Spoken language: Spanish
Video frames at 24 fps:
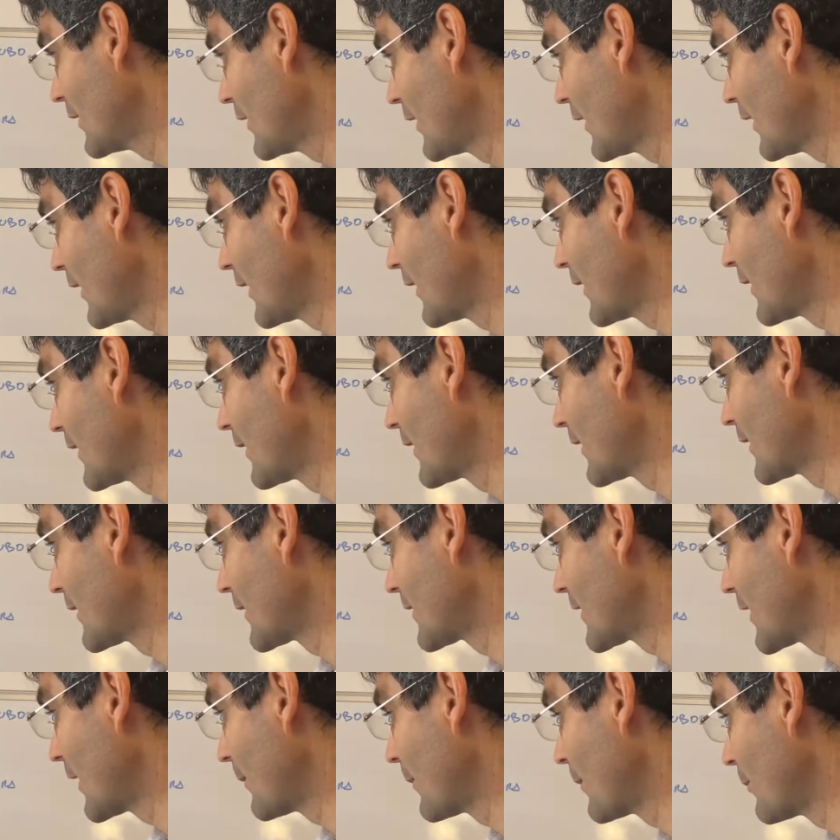eh,
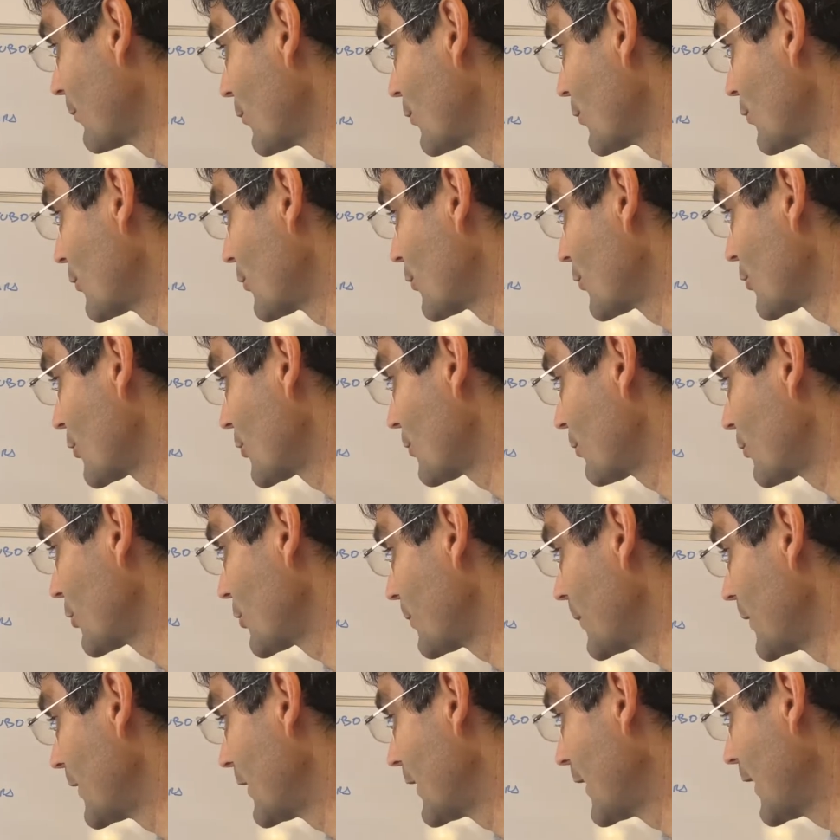sabemos pues,
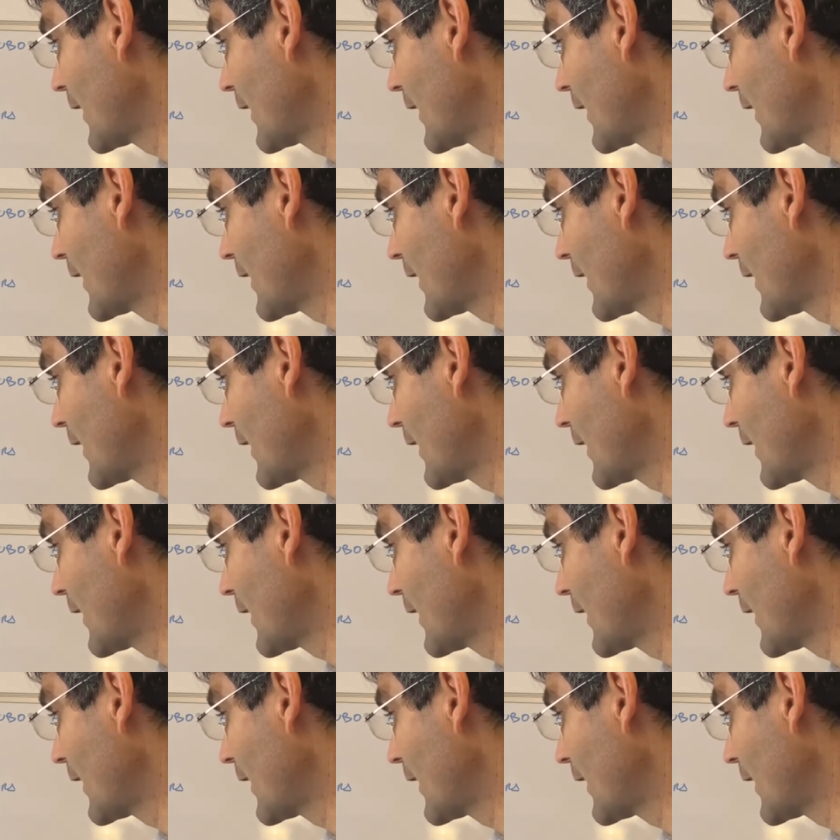pintar,